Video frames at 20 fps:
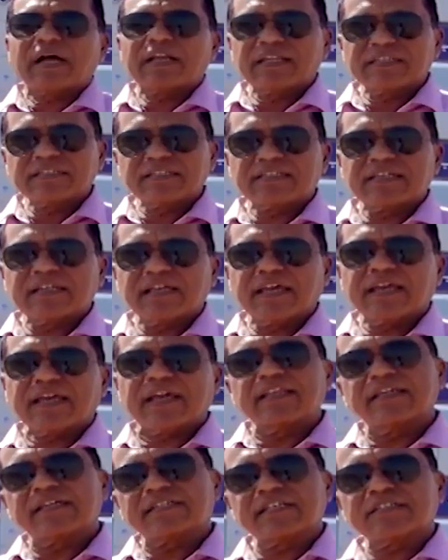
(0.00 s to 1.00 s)
বাংলাদেশিরা
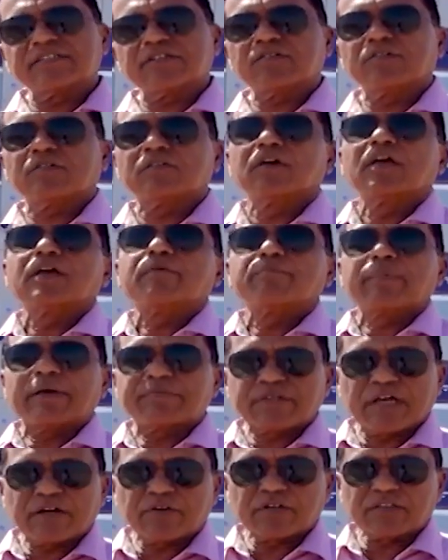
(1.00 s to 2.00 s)
এখানে এসে যেন
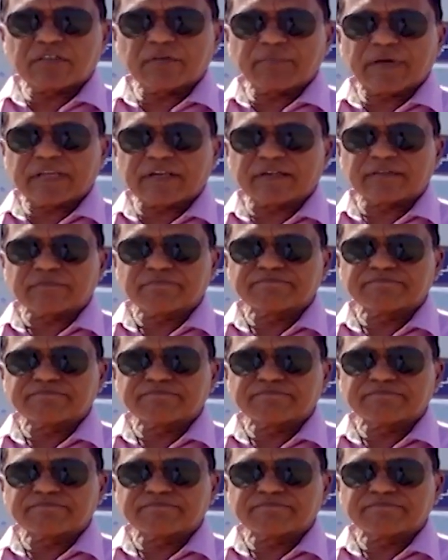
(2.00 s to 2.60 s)
ব্যবসা করতে পারে